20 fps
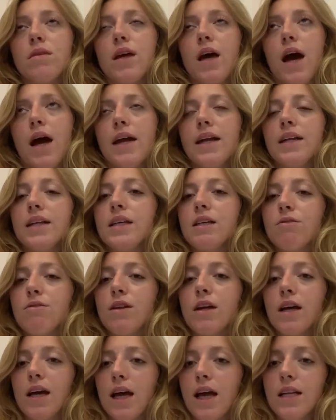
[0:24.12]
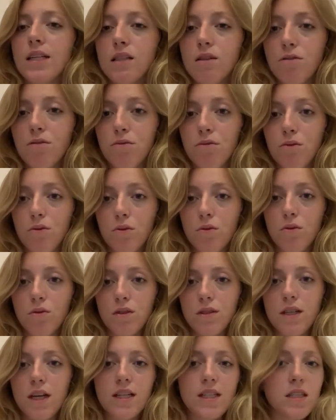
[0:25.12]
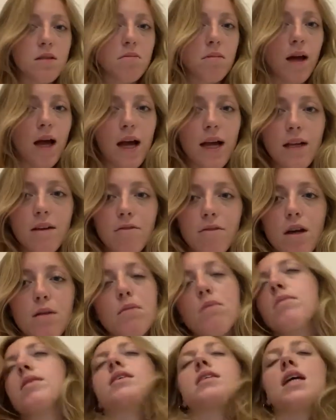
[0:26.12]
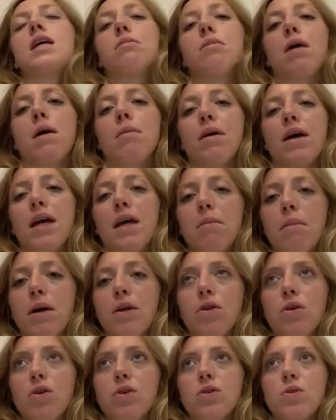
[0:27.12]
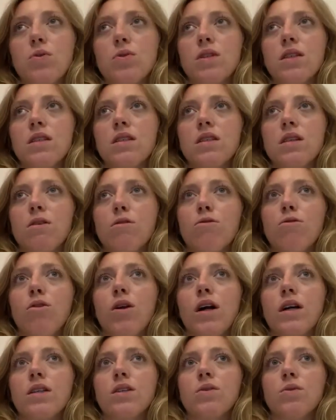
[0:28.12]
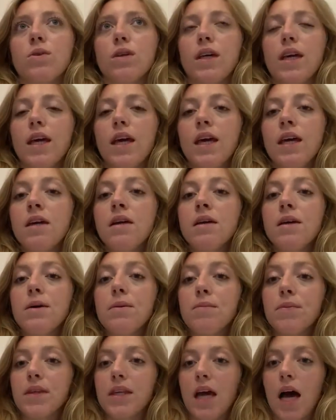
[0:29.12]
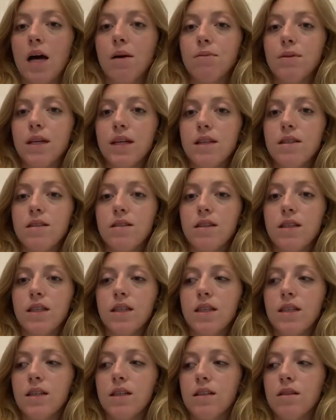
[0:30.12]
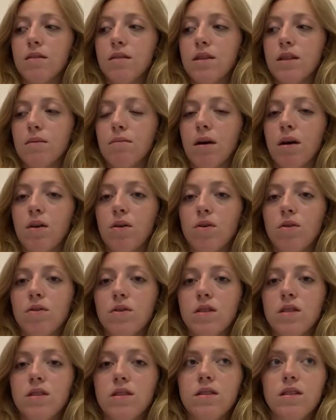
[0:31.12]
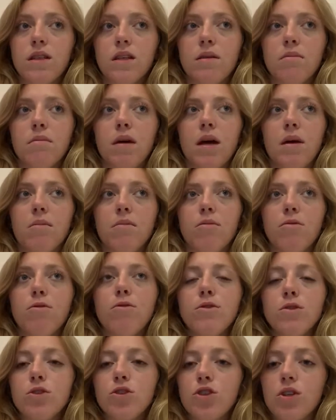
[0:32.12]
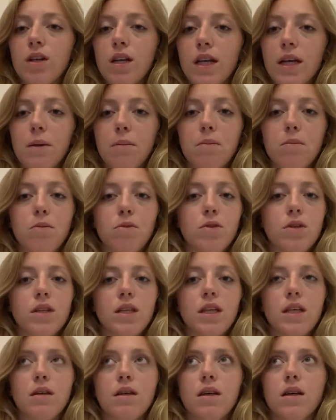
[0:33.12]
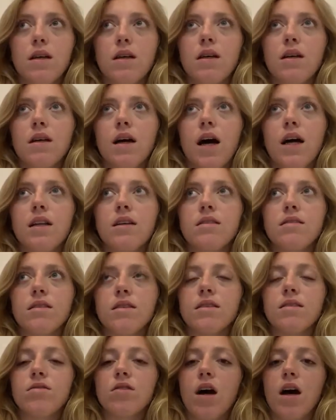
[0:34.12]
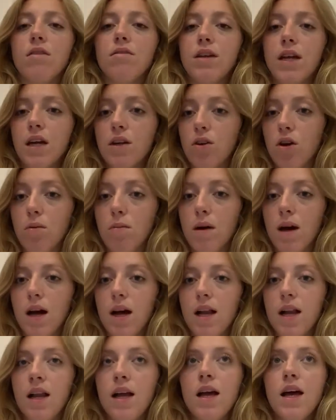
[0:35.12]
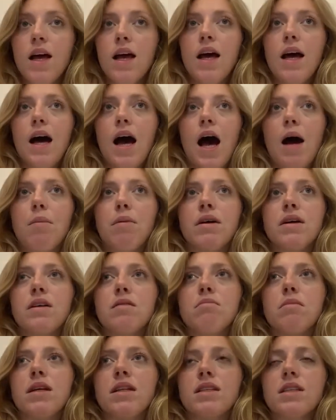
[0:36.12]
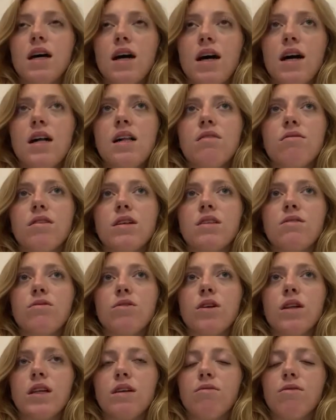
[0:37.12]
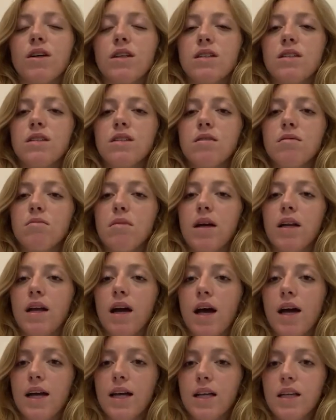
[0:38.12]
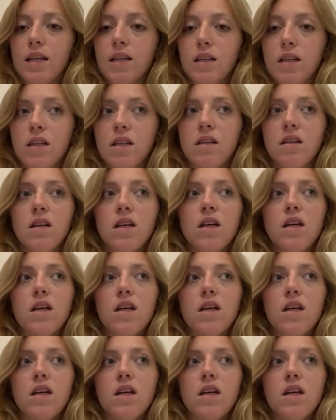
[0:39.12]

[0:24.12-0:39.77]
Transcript: eigentlich wieder relativ großteils im Reinen war mit mir selber, aber immer noch so dieses Gefühl hatte, okay, ich habe jetzt die, die Balance in meinem physischen Leben und ich äh, alles ist da wieder normal, aber mental, was wirklich, was meine eigene